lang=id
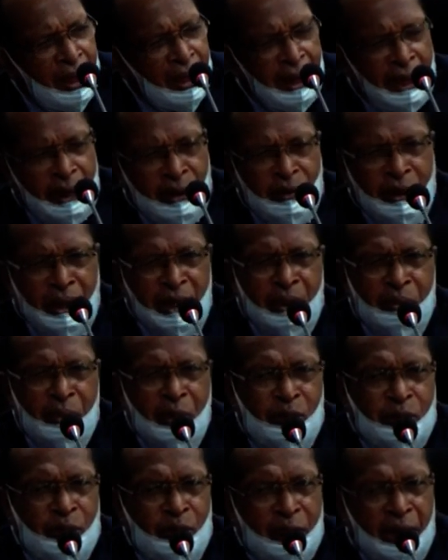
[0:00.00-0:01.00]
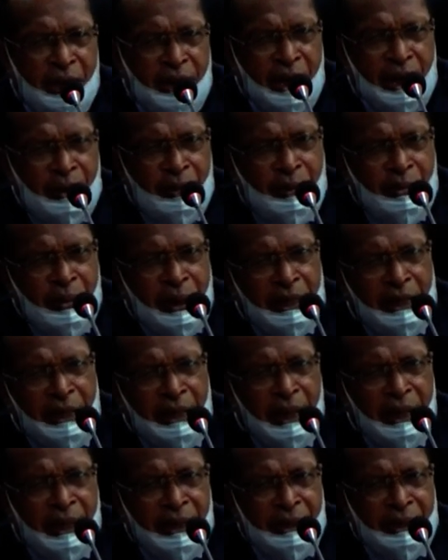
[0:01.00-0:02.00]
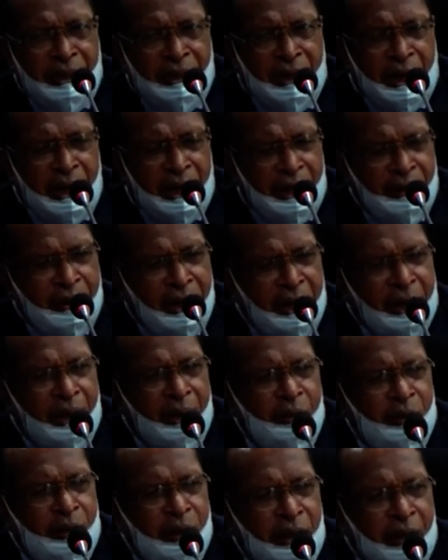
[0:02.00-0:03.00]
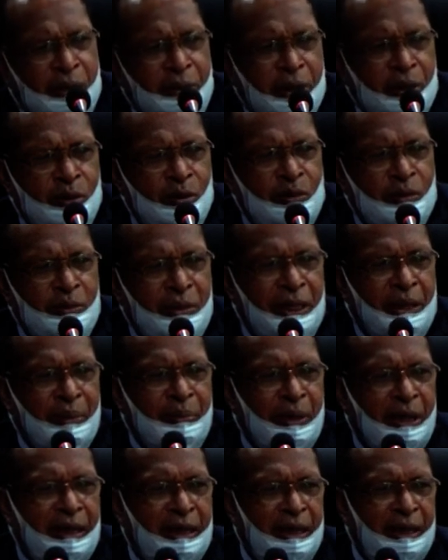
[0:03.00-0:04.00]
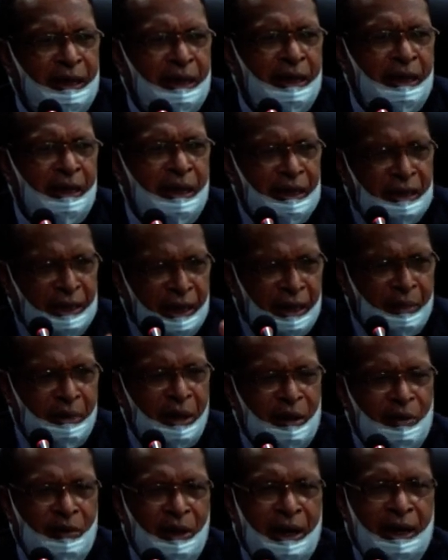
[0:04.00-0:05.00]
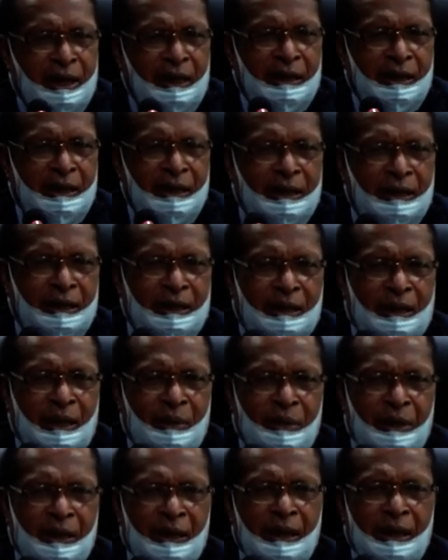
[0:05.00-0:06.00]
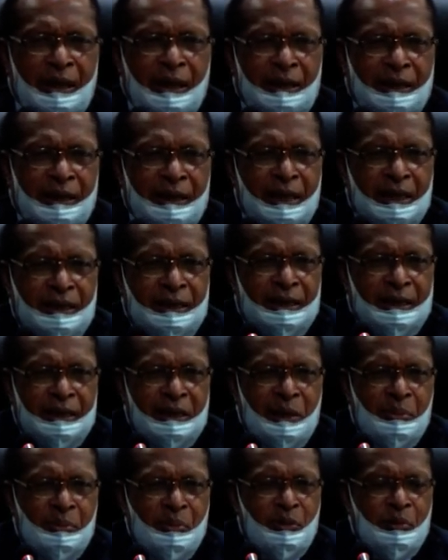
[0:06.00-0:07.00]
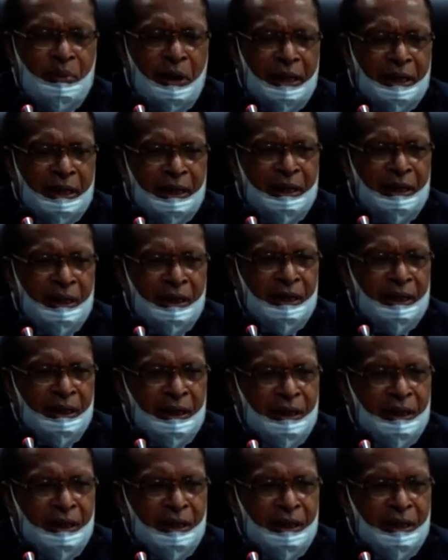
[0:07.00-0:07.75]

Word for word: Kalau ada bocoran dari bupati lain, karena mereka mungkin lebih dulu menyampaikan, saya baru hari ini, tetapi tidak setiap bupati